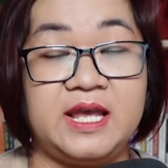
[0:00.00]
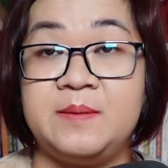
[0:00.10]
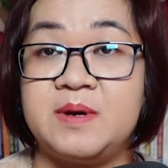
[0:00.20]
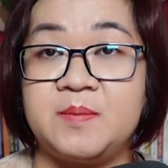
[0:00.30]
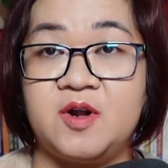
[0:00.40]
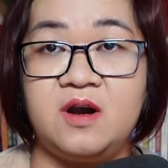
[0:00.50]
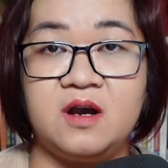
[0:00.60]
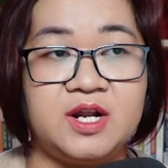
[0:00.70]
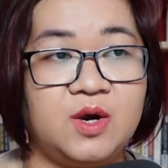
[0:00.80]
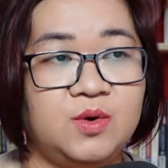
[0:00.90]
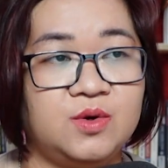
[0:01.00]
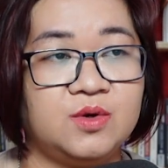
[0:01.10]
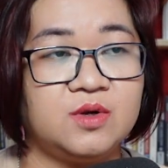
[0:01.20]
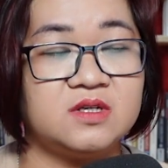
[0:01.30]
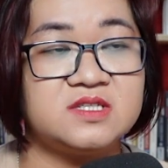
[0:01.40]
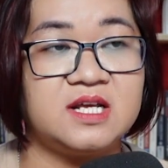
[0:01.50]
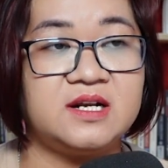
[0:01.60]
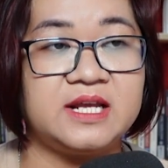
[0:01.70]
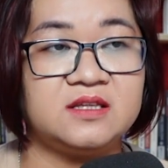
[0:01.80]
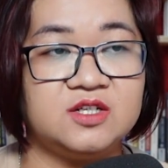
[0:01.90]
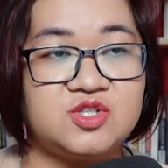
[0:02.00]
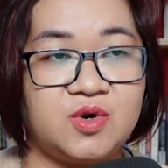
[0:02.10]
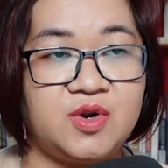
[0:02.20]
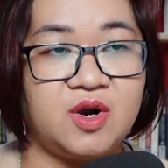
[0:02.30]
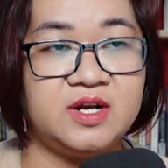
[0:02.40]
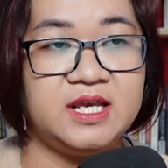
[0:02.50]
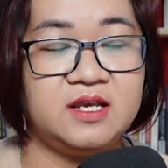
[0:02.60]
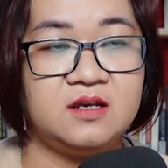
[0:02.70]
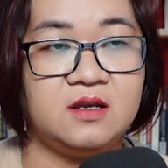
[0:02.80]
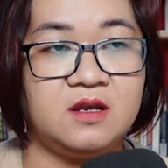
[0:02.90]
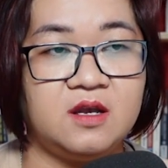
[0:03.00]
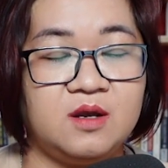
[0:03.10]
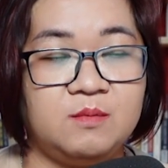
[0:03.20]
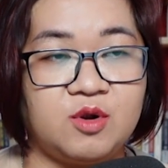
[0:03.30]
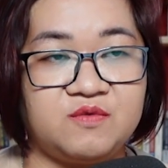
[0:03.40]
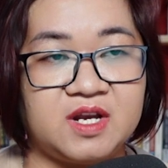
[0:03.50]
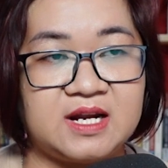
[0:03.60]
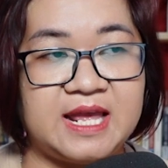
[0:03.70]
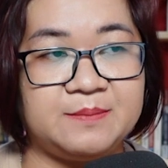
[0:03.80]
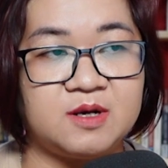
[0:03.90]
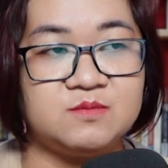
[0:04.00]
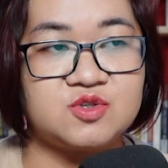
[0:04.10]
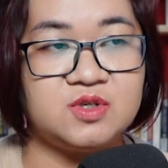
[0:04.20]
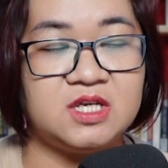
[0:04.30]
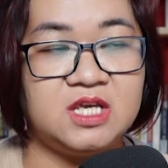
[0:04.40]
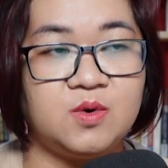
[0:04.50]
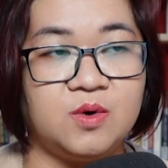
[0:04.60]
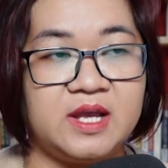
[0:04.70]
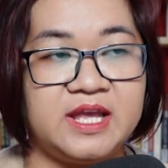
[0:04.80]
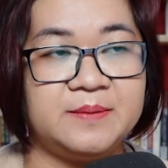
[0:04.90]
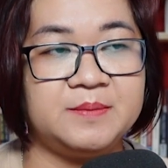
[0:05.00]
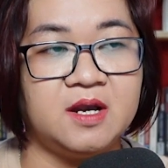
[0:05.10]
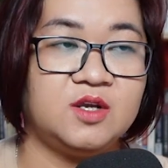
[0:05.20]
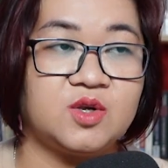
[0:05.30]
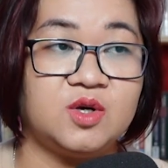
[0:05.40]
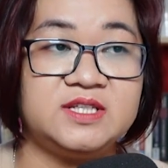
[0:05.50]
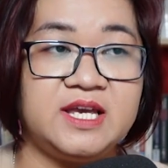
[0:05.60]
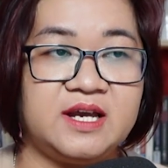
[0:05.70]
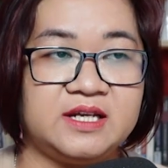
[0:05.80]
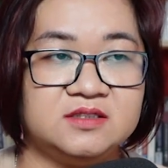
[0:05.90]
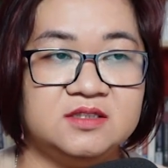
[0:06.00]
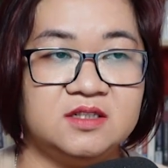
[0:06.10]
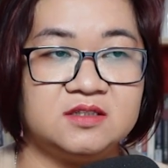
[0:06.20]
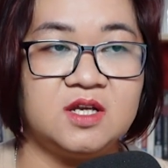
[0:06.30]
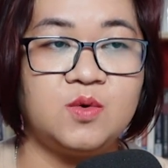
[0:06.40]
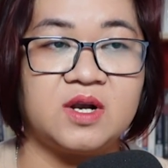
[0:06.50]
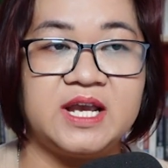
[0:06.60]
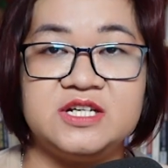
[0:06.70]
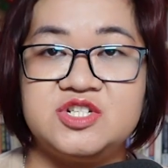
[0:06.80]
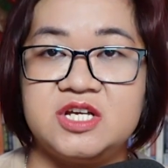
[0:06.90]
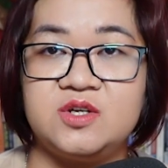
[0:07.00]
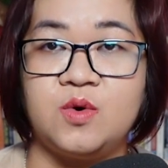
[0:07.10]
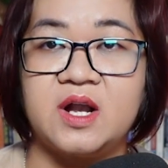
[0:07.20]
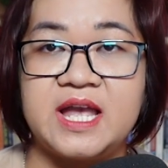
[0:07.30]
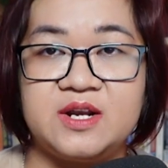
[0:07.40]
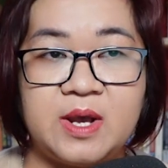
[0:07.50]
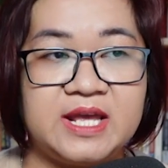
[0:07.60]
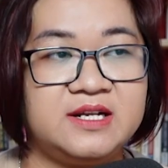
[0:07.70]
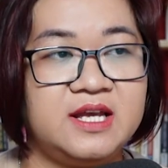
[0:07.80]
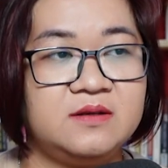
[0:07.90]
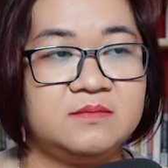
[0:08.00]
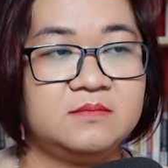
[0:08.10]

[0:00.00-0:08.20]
Em gặp nó ở đâu? Dẫn anh tới chỗ đó đi. Một việc làm không suy nghĩ của em có thể ảnh hưởng tới cuộc hành trình của cả đoàn đấy.